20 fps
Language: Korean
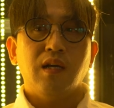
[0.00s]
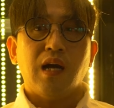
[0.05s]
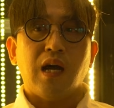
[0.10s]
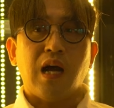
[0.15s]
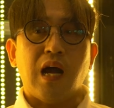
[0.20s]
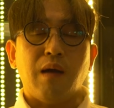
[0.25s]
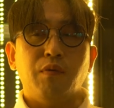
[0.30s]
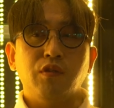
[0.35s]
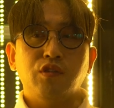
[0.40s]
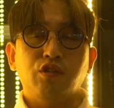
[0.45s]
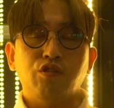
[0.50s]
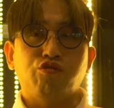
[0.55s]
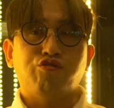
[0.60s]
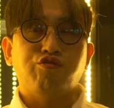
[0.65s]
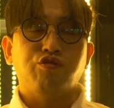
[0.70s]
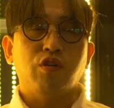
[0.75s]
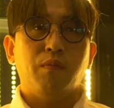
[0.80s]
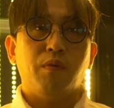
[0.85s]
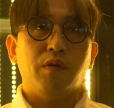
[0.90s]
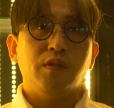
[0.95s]
아버지를
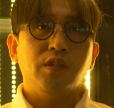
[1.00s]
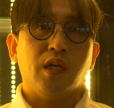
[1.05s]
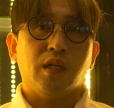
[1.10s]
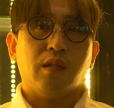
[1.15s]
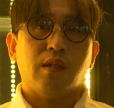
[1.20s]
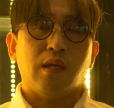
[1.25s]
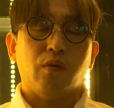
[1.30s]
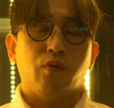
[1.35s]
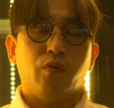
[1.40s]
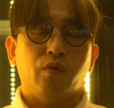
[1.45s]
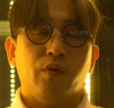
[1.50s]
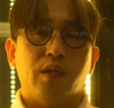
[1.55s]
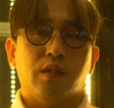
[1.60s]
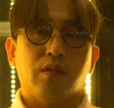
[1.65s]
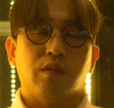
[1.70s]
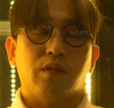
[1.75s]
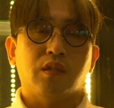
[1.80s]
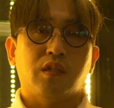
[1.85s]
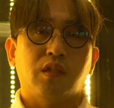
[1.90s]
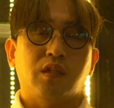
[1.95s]
죽여버리겠다고
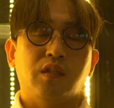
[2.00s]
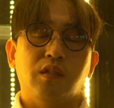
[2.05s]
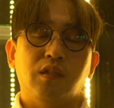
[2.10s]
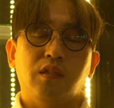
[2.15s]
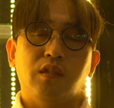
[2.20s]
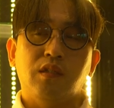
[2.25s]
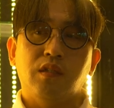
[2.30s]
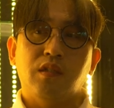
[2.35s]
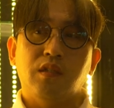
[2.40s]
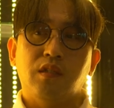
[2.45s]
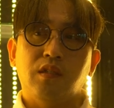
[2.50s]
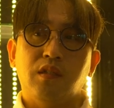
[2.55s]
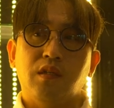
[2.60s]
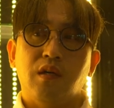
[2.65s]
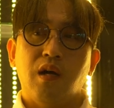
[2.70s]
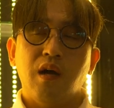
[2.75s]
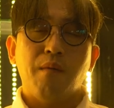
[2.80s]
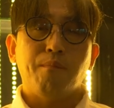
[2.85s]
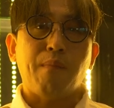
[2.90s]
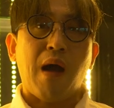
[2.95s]
했던 그
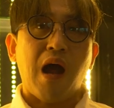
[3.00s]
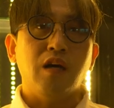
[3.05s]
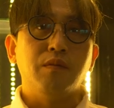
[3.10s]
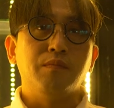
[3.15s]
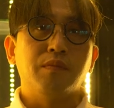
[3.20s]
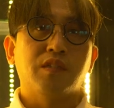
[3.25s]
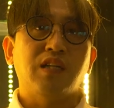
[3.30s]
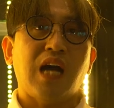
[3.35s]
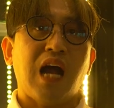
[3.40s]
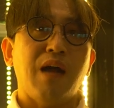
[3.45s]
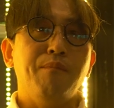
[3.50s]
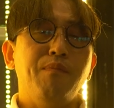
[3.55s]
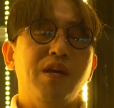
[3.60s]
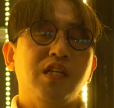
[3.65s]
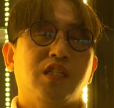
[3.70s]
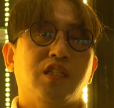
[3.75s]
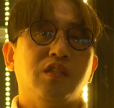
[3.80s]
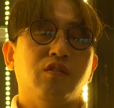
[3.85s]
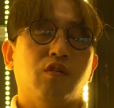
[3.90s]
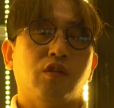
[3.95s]
마음 그 한
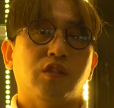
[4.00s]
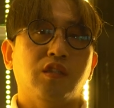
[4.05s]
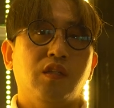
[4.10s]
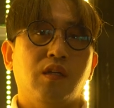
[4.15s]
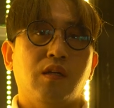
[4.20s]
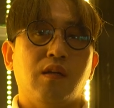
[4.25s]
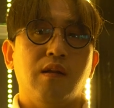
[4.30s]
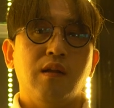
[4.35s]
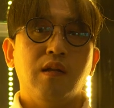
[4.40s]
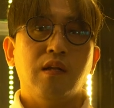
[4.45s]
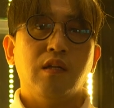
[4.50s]
맺힌 것을